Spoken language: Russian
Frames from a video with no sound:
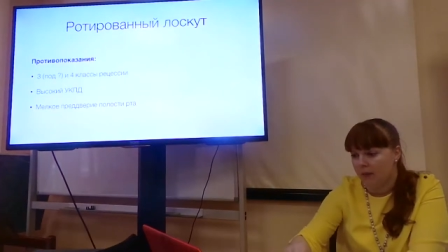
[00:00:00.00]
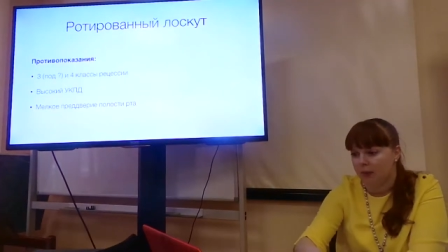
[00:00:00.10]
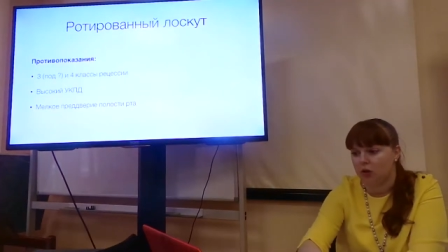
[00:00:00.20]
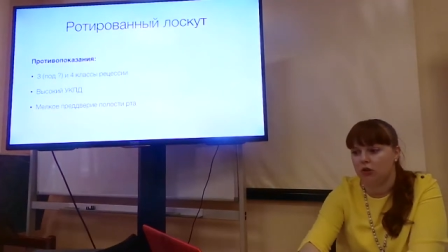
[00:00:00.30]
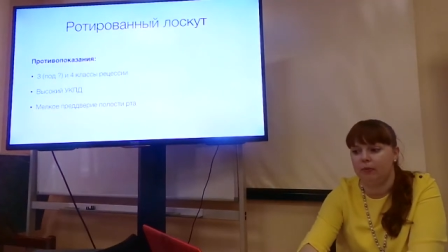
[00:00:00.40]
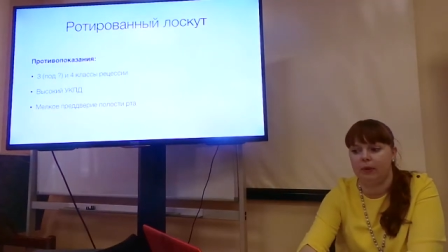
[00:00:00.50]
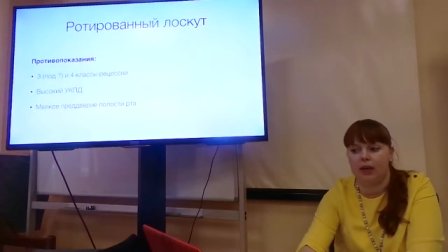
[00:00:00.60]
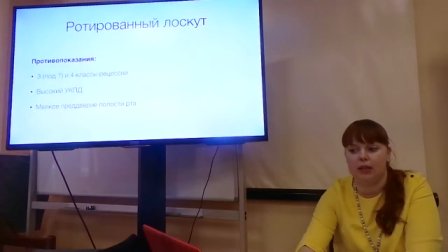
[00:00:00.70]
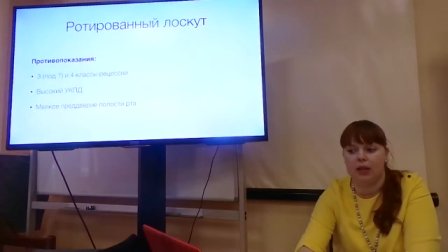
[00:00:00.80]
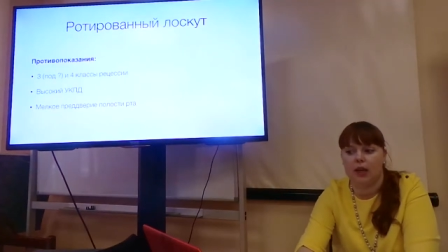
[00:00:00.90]

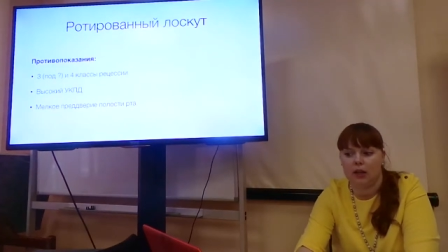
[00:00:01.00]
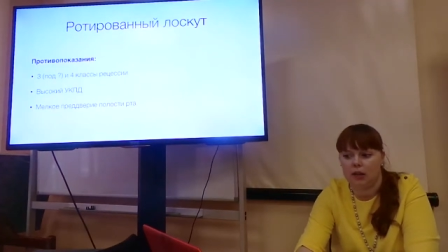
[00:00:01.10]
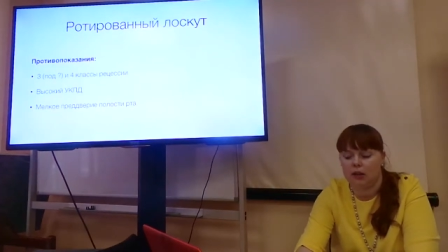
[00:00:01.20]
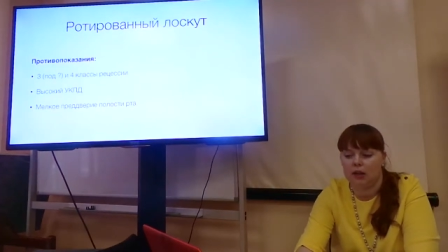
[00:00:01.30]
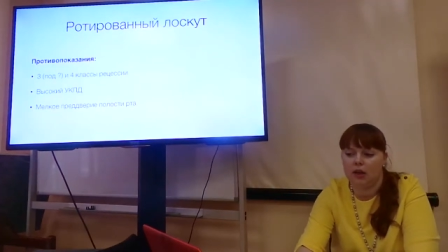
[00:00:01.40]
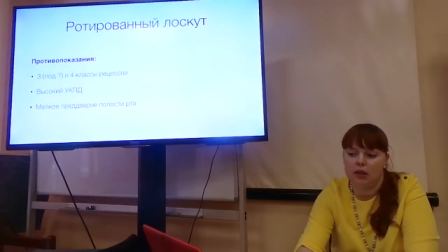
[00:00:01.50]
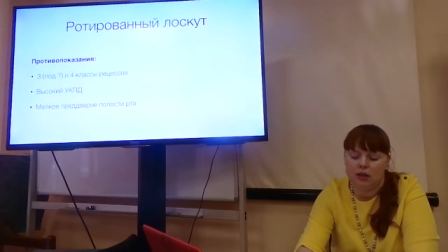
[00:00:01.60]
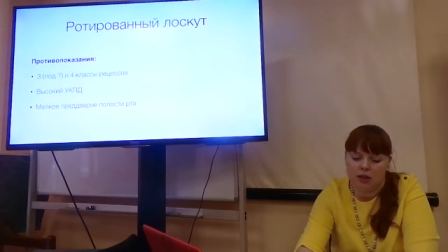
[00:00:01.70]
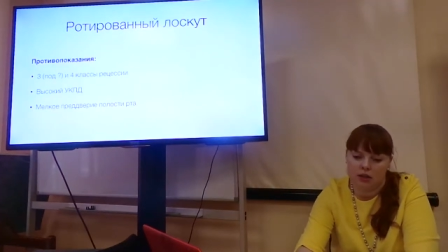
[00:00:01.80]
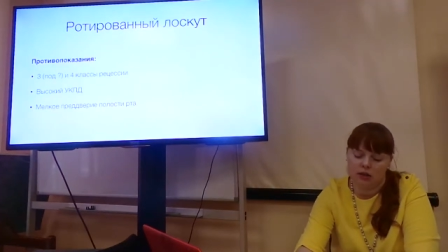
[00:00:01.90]
Противопоказания.
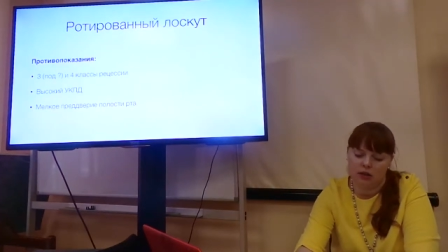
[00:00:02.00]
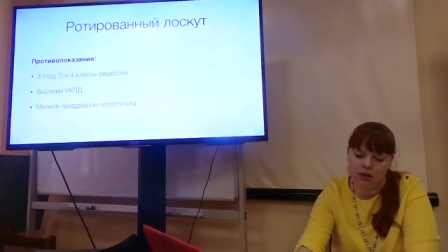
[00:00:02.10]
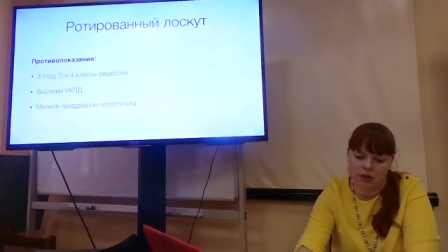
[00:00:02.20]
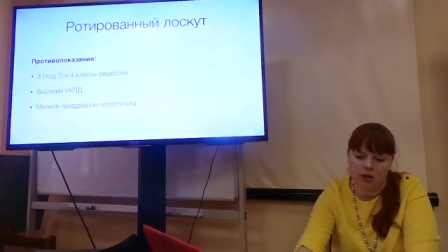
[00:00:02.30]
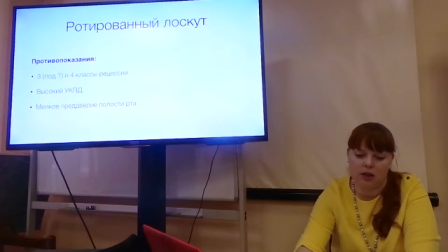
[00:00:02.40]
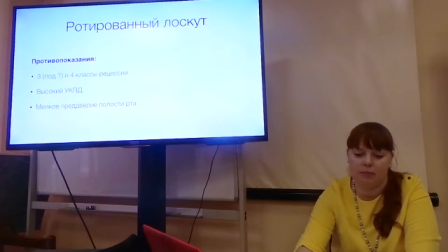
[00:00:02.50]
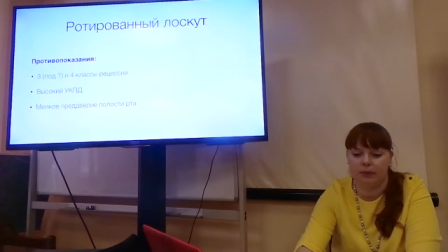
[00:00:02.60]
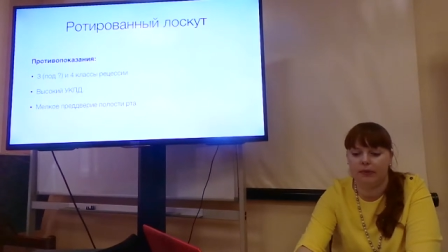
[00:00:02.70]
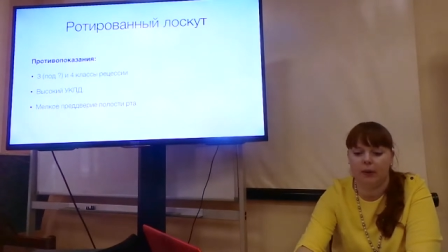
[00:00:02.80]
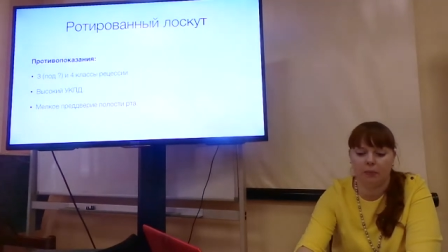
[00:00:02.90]
Третий класс
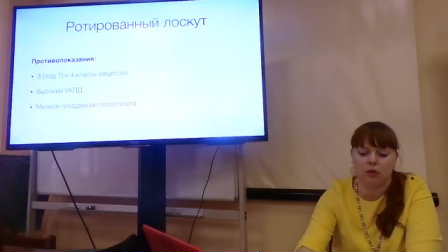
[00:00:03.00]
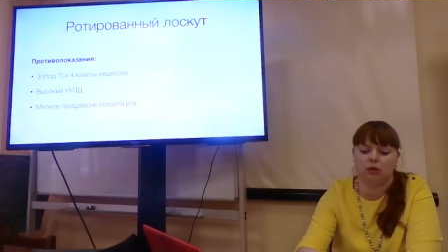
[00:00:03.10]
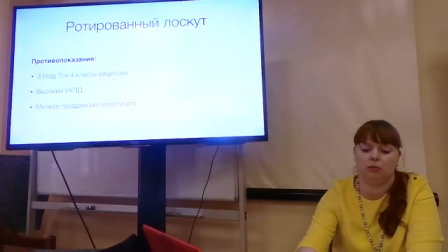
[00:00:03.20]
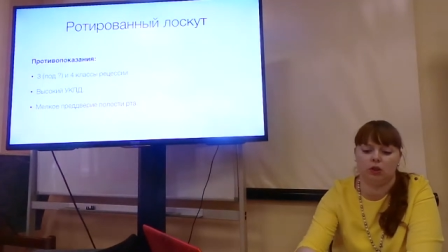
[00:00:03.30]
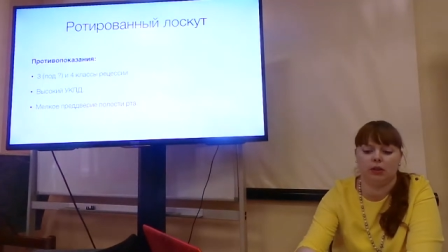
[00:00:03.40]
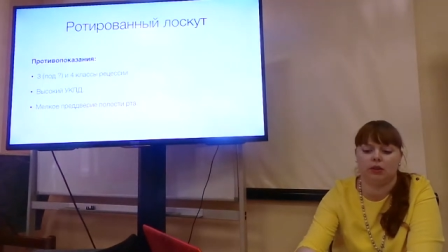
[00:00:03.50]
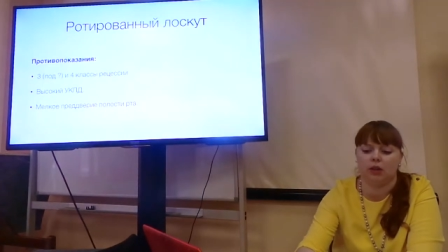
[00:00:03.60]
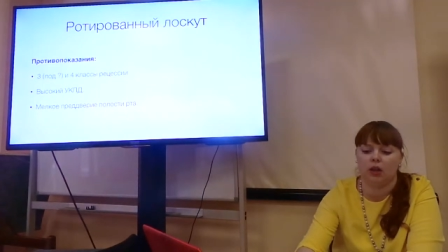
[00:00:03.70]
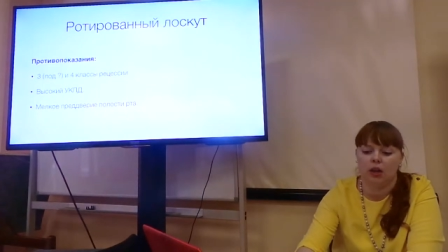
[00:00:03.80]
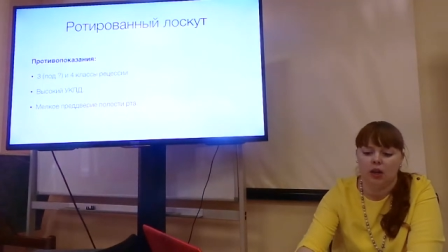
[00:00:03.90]
под вопросом. Еще раз
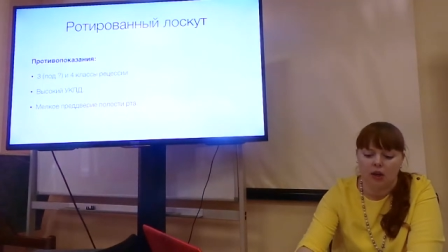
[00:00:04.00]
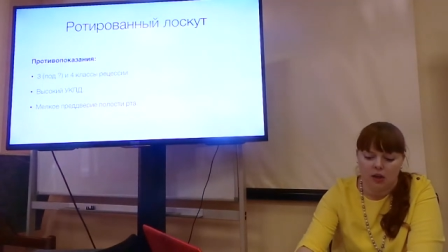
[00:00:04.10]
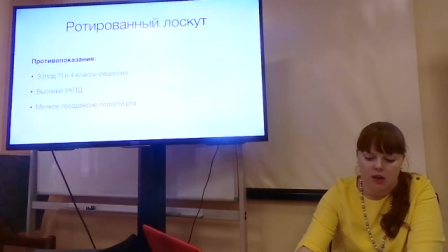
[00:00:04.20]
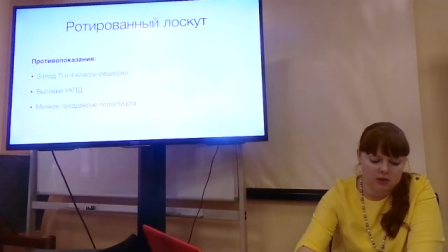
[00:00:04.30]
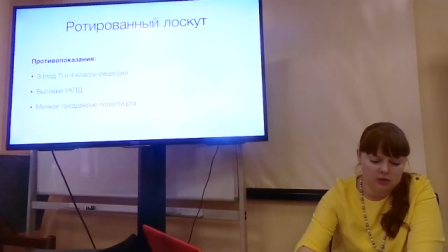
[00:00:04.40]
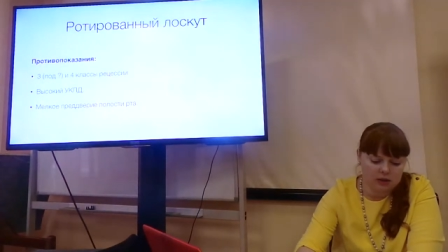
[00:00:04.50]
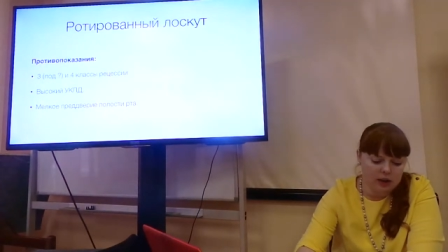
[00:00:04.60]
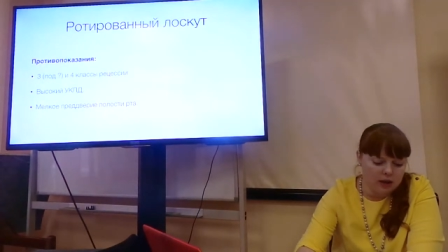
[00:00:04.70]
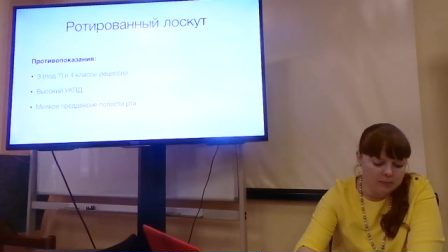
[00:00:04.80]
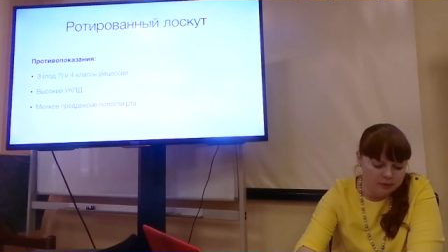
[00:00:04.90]
я, э,
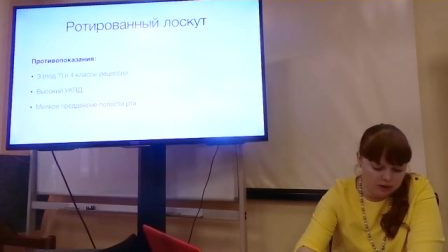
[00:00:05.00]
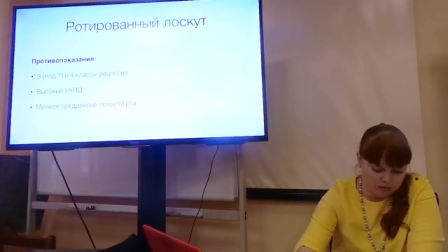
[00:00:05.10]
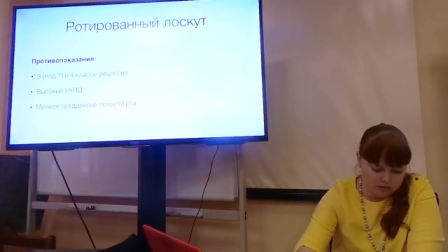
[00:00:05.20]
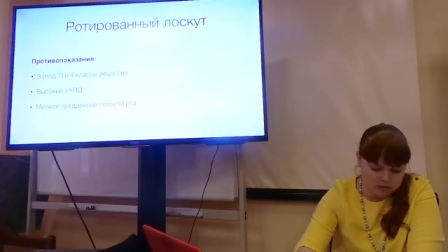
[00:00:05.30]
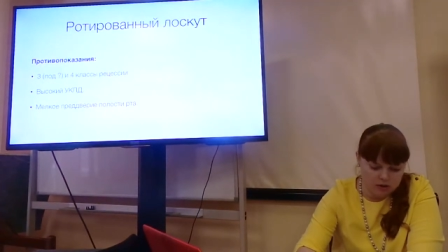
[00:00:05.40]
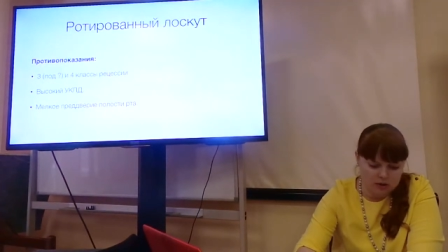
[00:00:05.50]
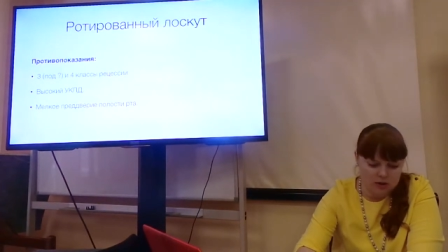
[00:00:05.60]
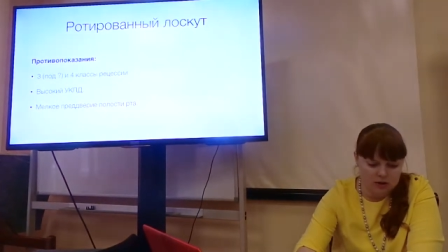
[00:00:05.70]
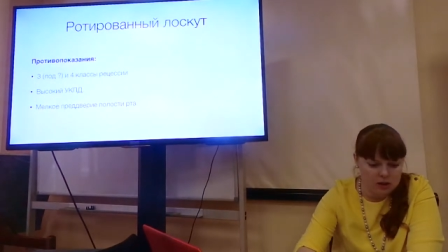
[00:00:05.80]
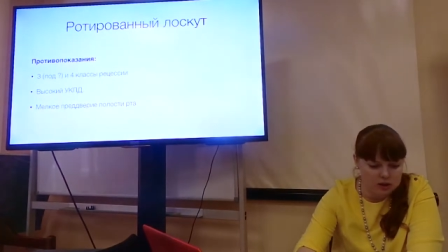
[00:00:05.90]
я оперирую
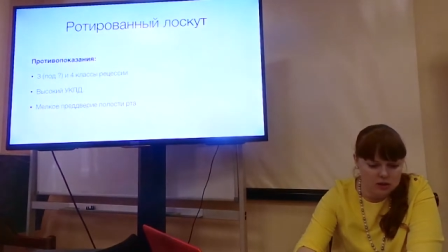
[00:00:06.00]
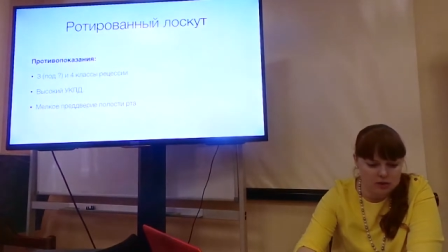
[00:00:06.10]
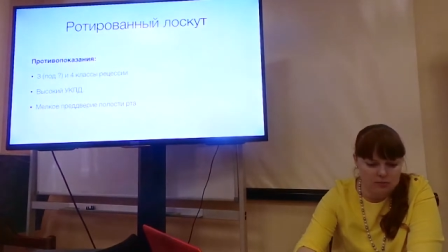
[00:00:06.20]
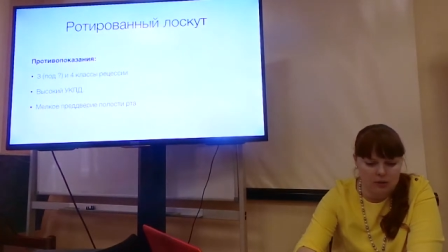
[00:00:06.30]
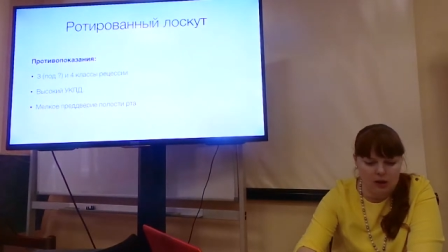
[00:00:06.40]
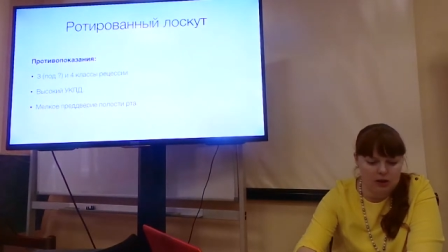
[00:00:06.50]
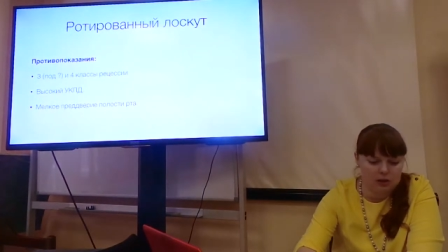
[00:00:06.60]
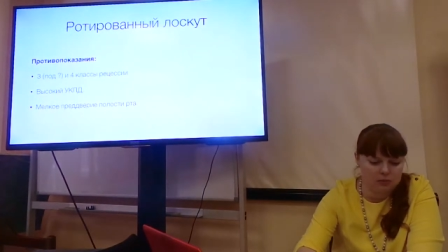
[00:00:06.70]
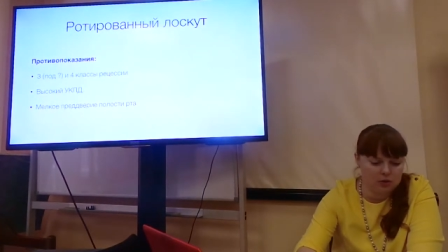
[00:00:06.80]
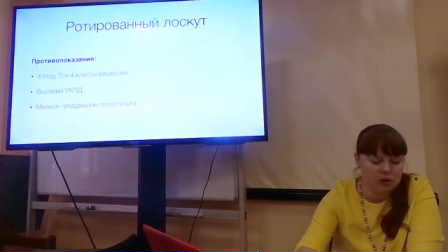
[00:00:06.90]
третий класс этим
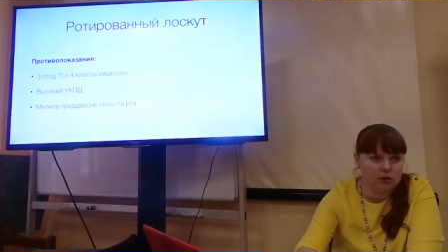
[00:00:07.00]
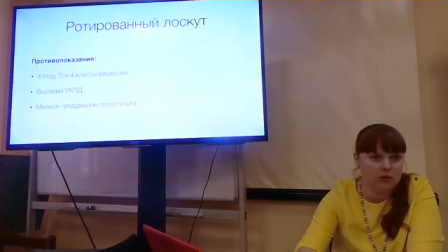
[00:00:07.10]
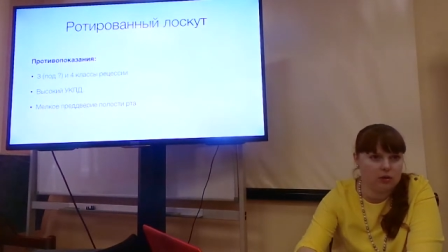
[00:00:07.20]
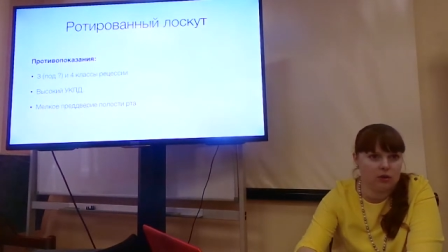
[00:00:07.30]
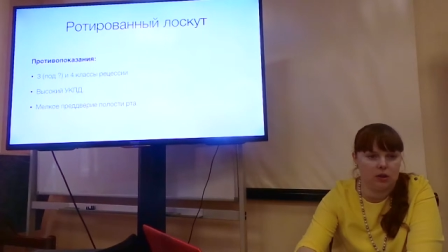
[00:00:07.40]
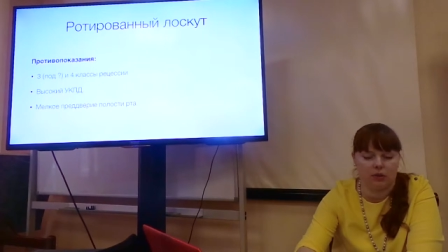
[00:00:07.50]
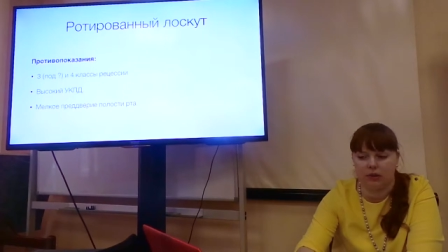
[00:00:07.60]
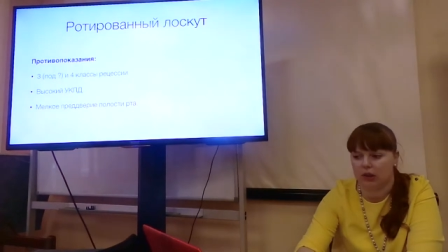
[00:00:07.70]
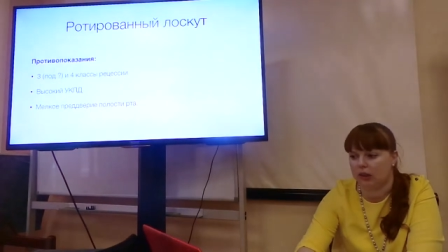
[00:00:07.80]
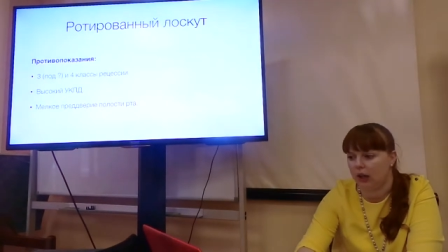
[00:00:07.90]
методом, но не все и не
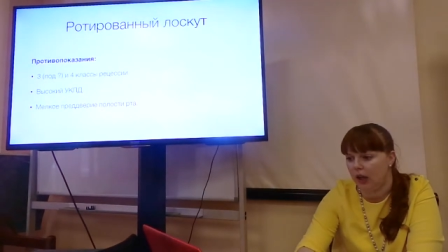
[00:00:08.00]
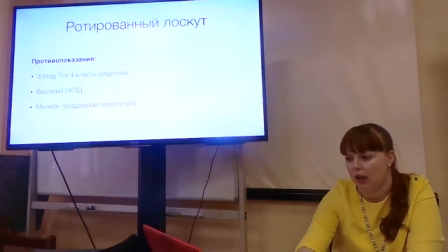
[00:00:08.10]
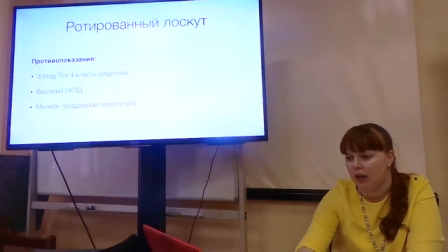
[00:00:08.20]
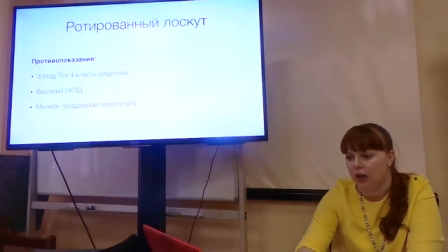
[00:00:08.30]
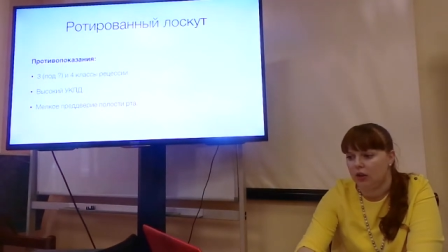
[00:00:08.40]
всегда.